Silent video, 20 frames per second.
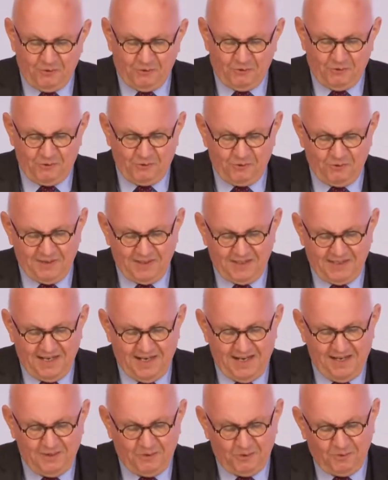Hochschule
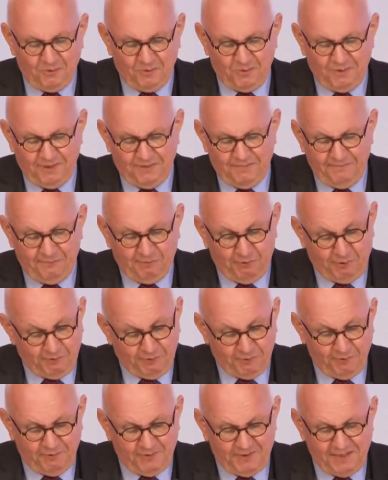Karlsruhe vor
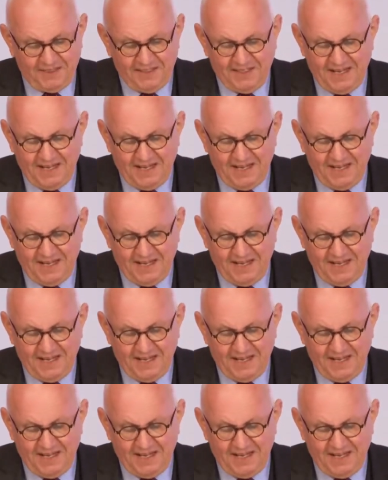15